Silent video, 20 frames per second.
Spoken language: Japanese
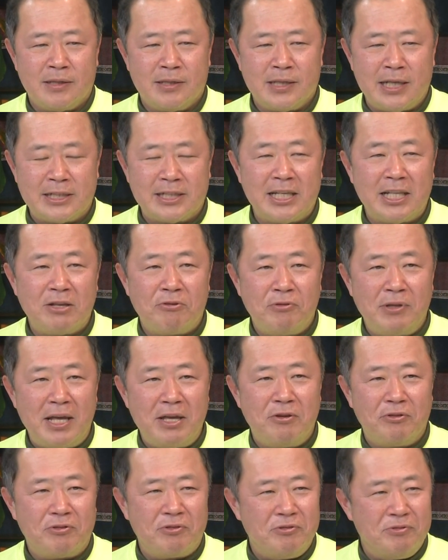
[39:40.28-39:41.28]
助けてこな
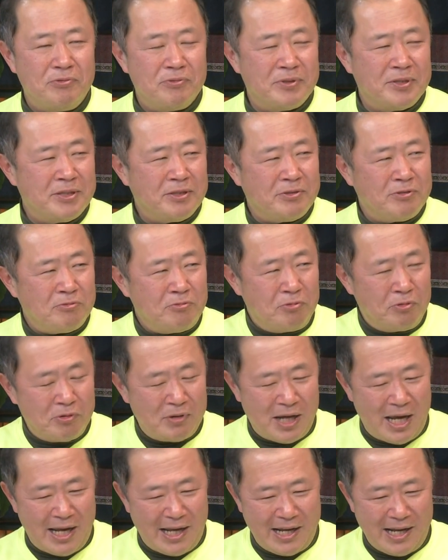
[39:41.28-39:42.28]
いよというの
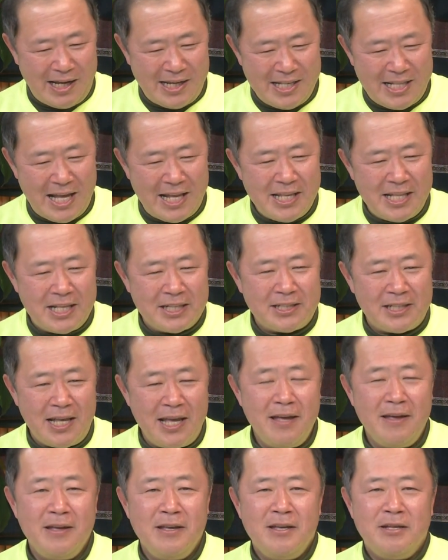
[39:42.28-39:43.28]
がいたりです
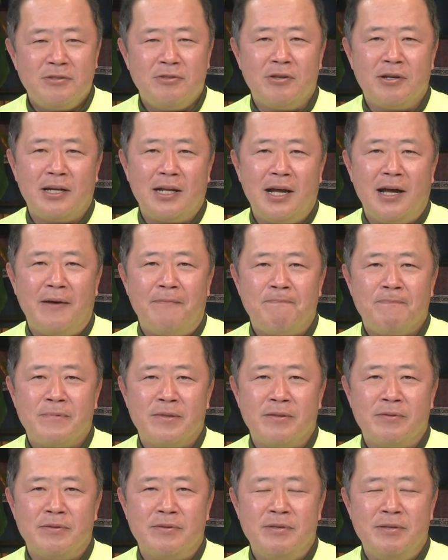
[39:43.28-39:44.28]
ね、それから、
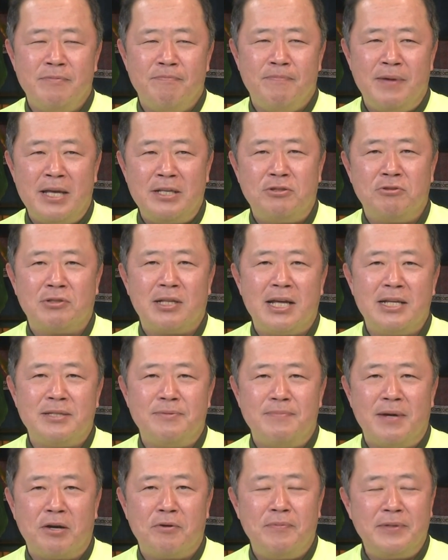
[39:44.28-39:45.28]
うん、米中対
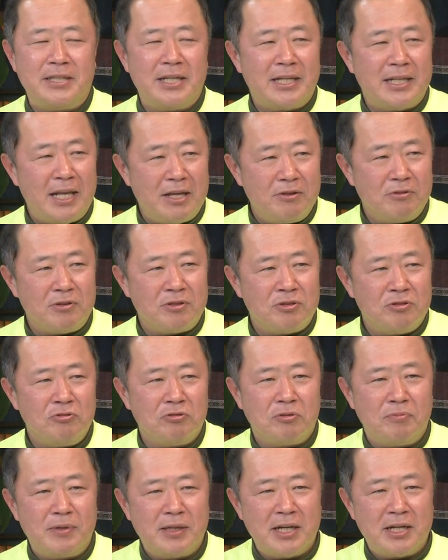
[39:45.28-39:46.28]
立に巻き込まれちゃいけないよ、中
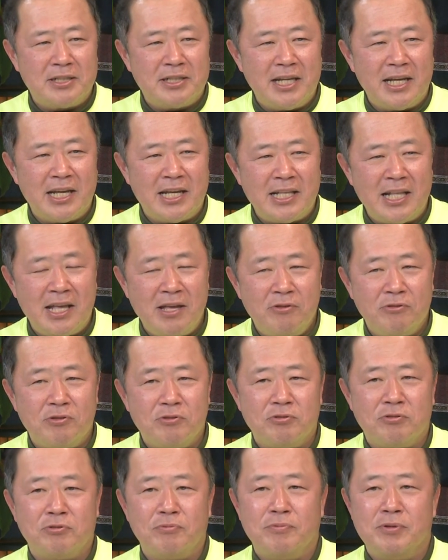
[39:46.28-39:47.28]
国とも仲良くしなきゃいけないよ
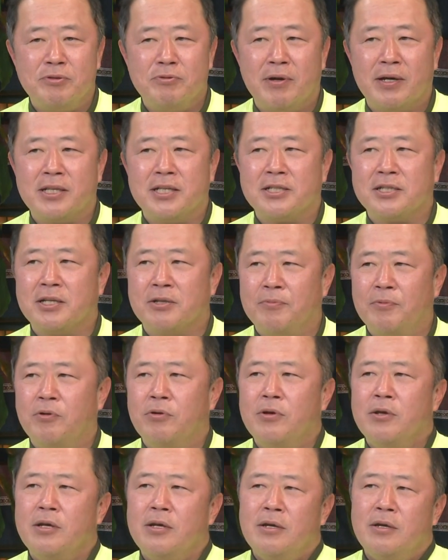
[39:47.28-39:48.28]
という人もいるわけですけども、
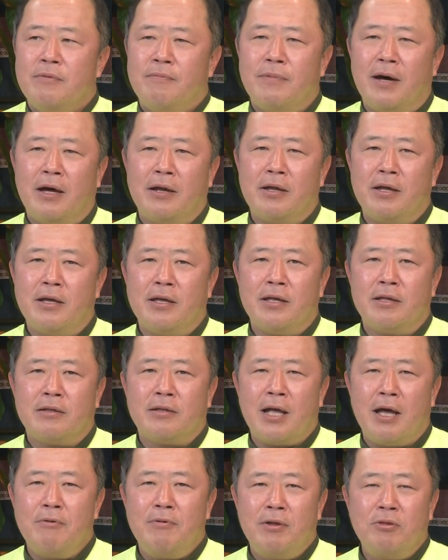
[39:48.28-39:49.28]
うん、まああれ
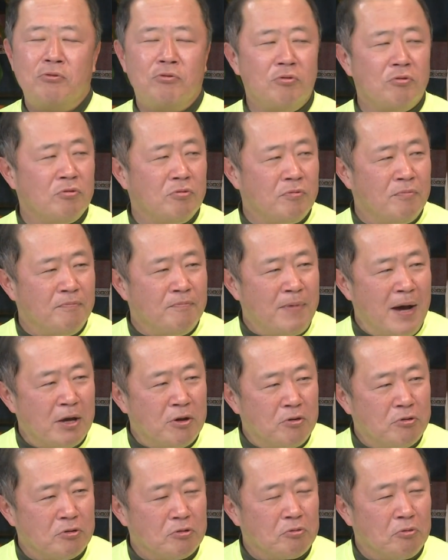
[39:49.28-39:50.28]
台湾の売
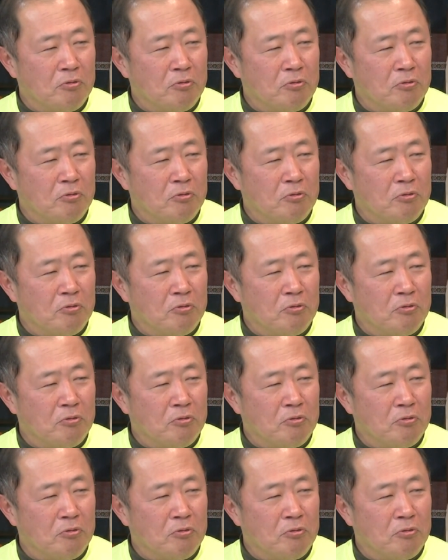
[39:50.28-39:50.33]
国